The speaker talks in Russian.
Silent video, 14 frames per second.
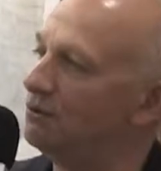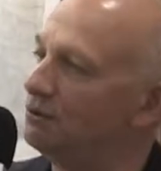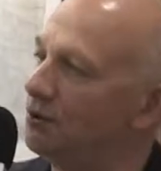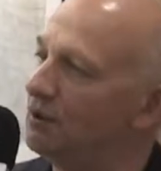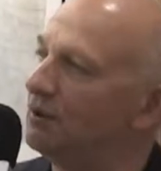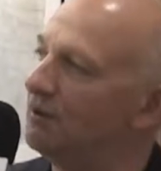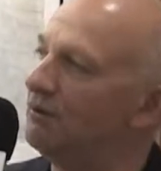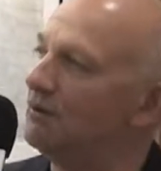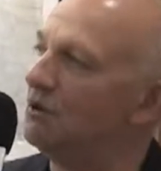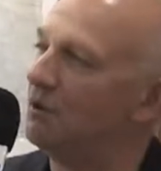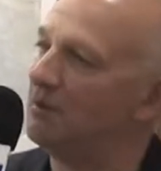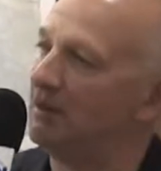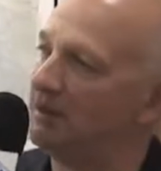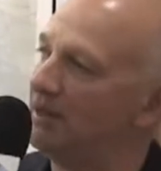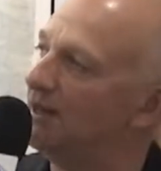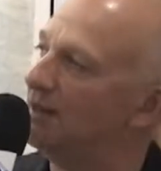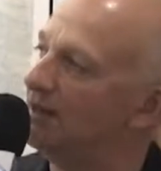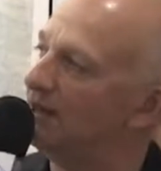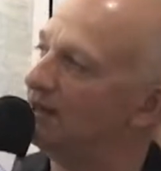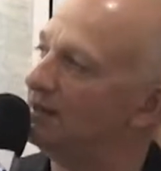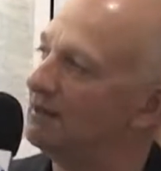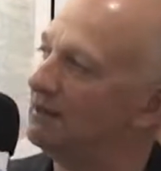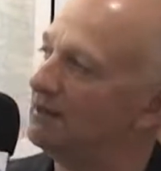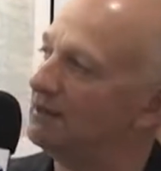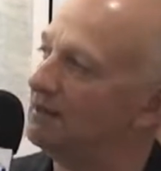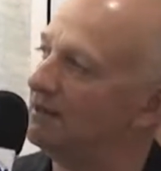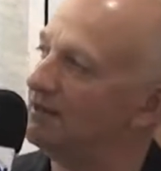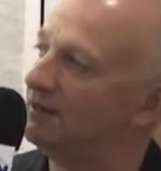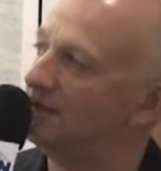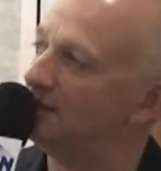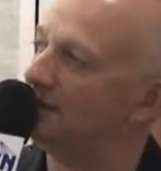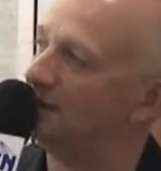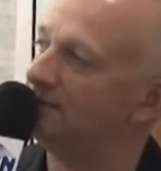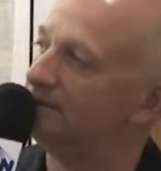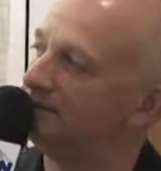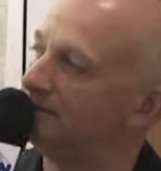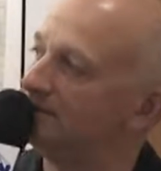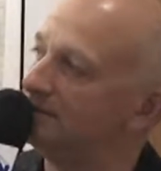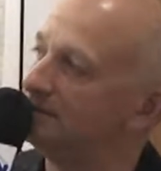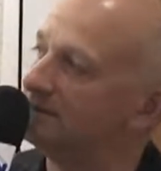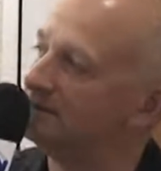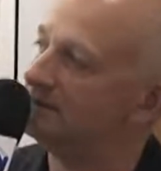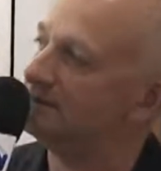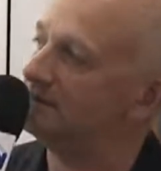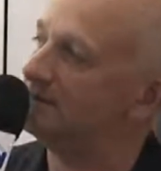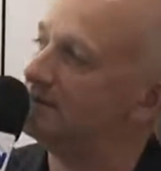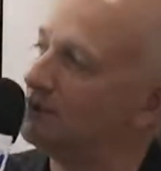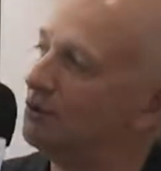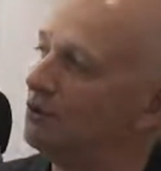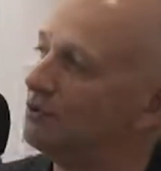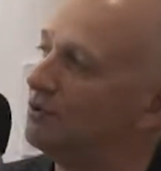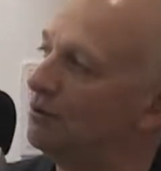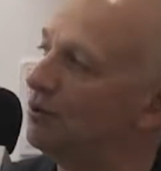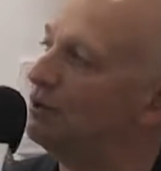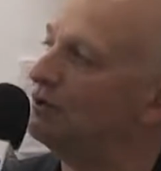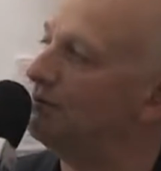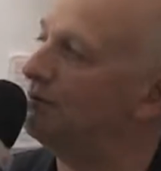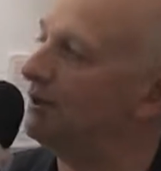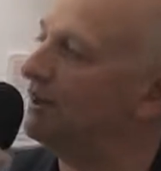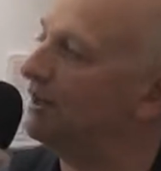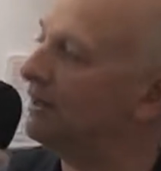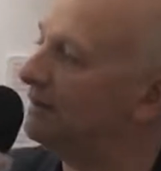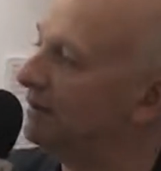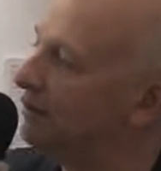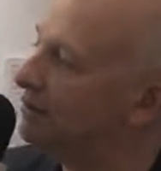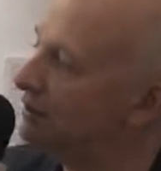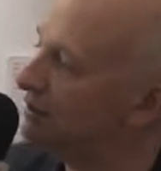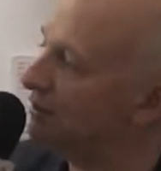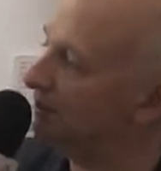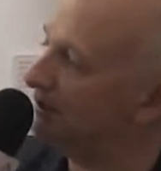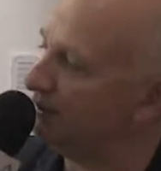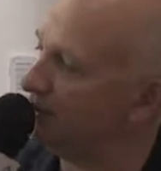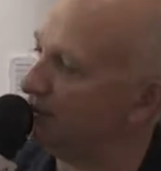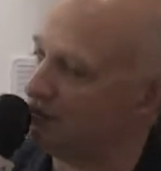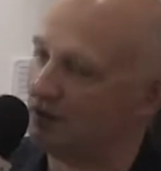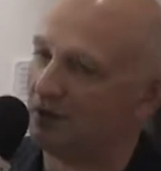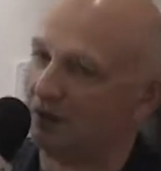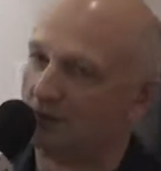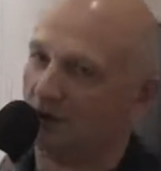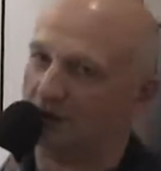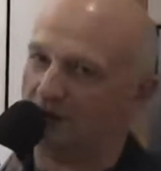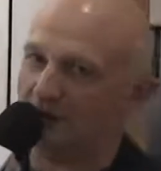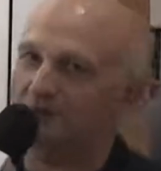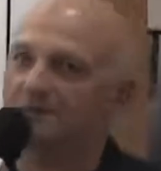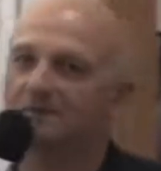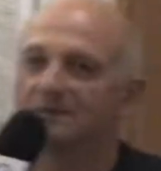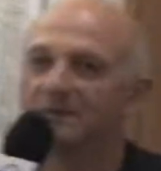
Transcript: только в ее манере и очень, очень приятные, очень симпатичные работы.